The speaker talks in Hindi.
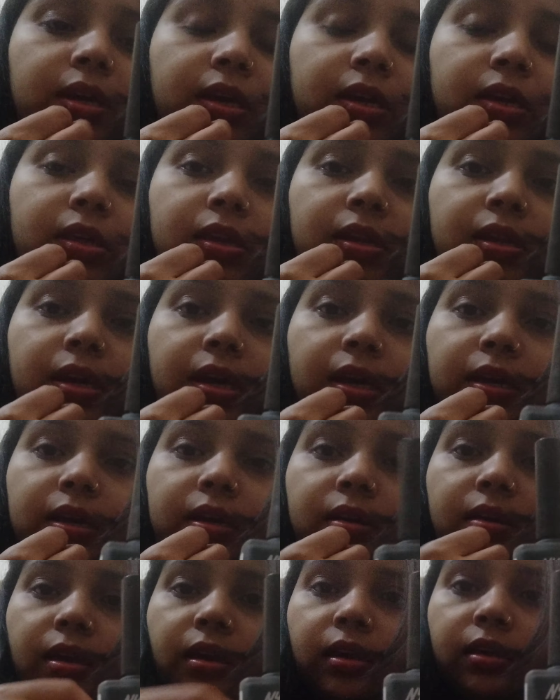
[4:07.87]
है ये
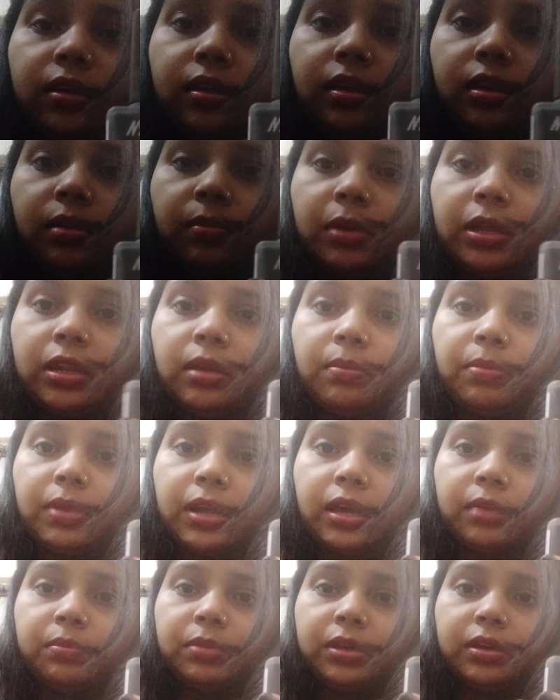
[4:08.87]
नायका का है यही मैंने
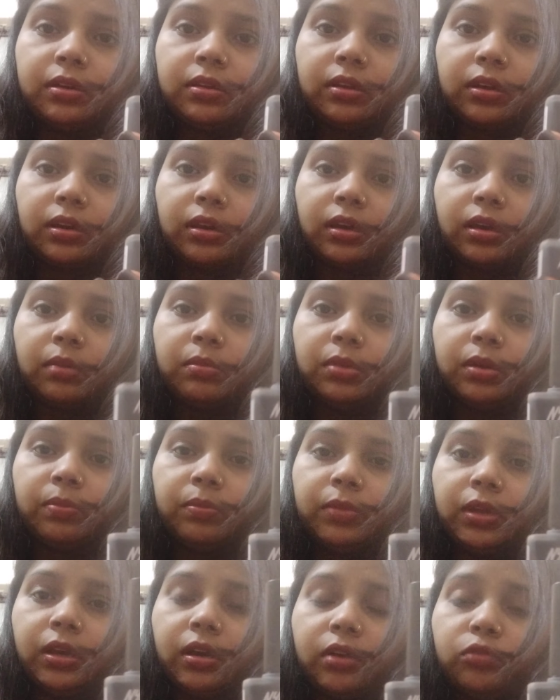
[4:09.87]
अप्लाई भी कर रखा है अभी
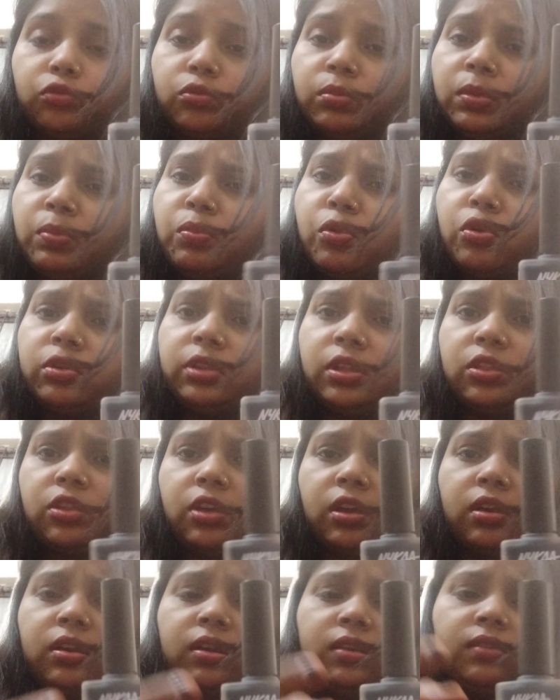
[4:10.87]
अपने हाथों में बहुत
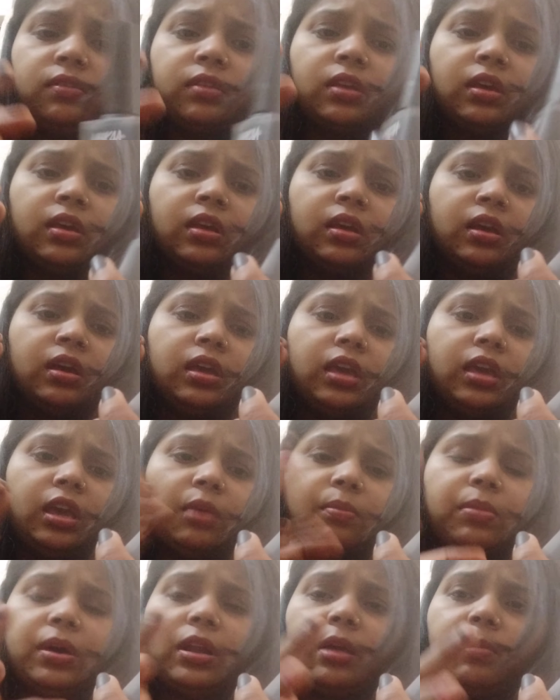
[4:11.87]
अच्छा है गाइस
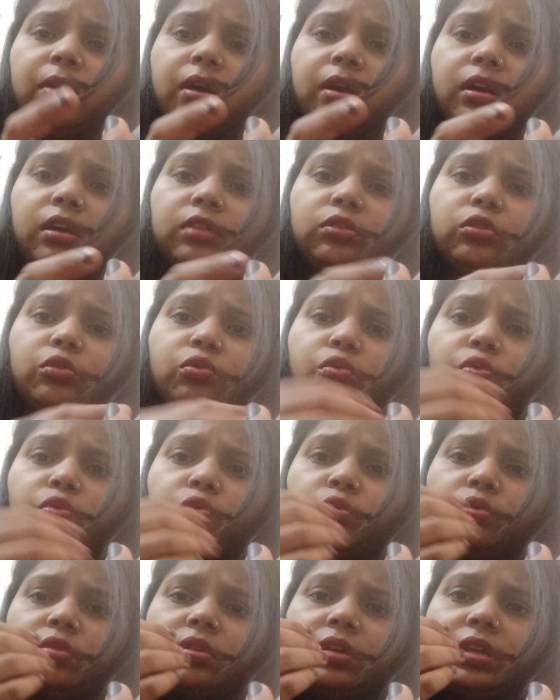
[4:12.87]
एक बार आप लगाते हो
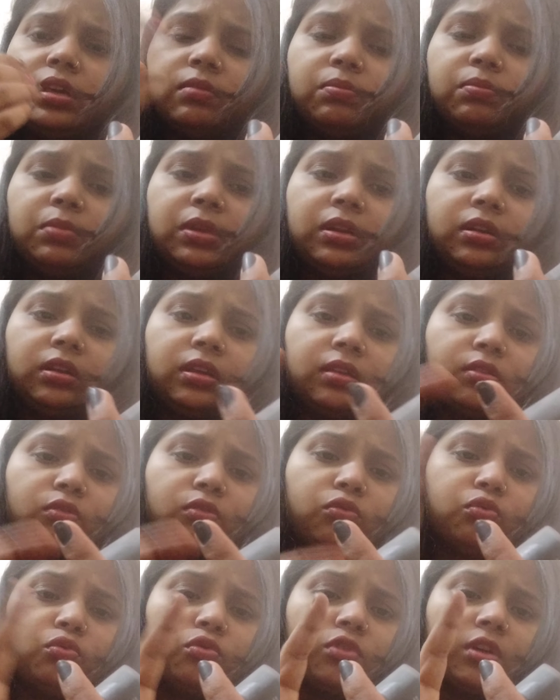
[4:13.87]
एक मिनट के अंदर
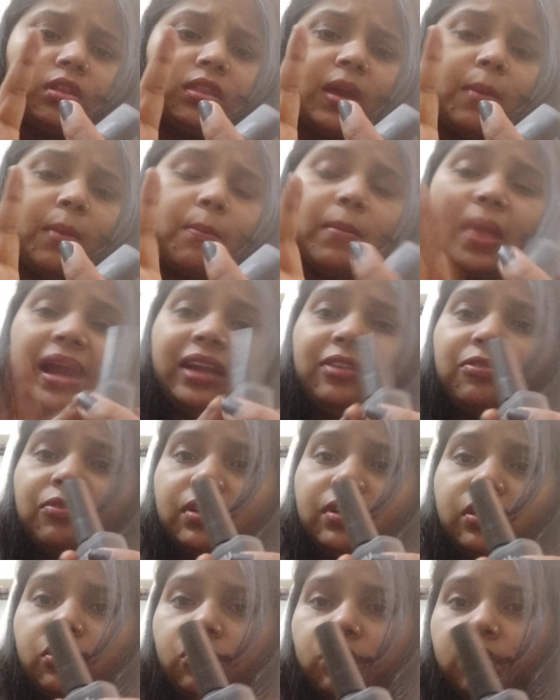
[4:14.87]
सूख जाता है मैट
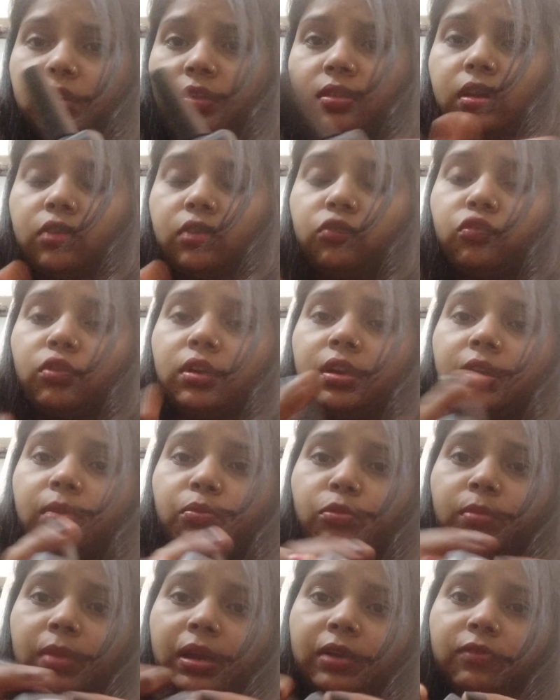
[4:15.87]
फिनिश देता है तो अगर
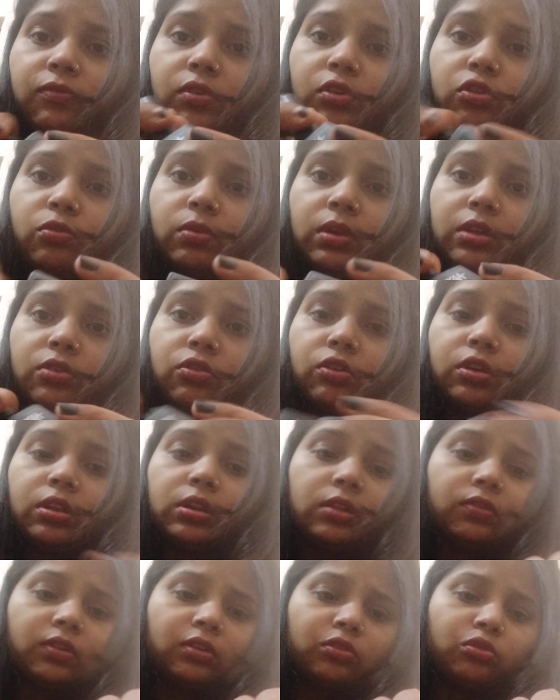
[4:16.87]
आपको मैट फिनिश वाला चाहिए
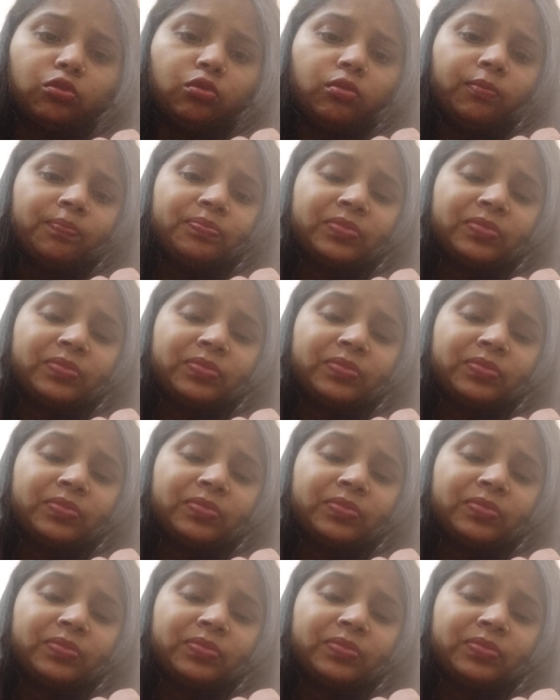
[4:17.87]
ले सकते हो